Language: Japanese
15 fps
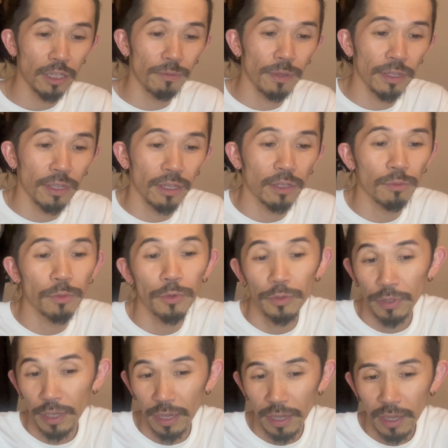めてだと思うん
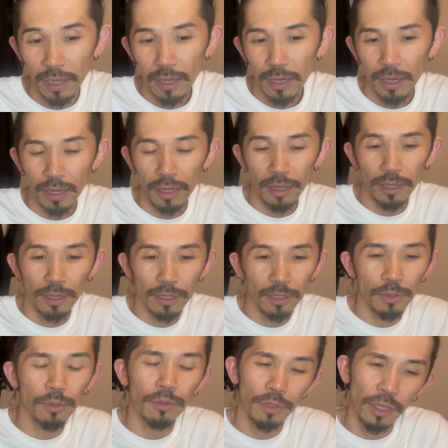で、えー、す
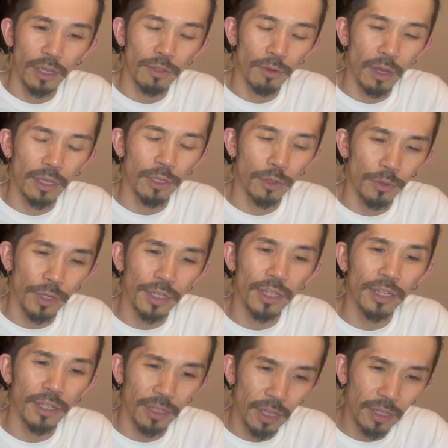ごくね、あの、あ、そうだった
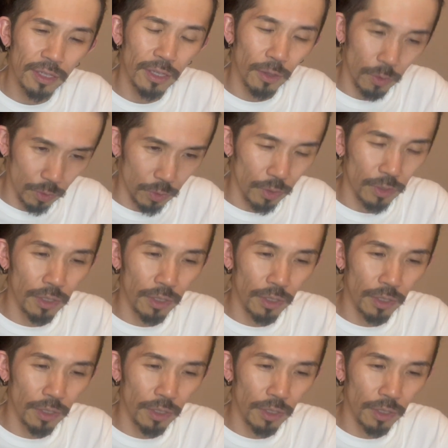んだなってこと。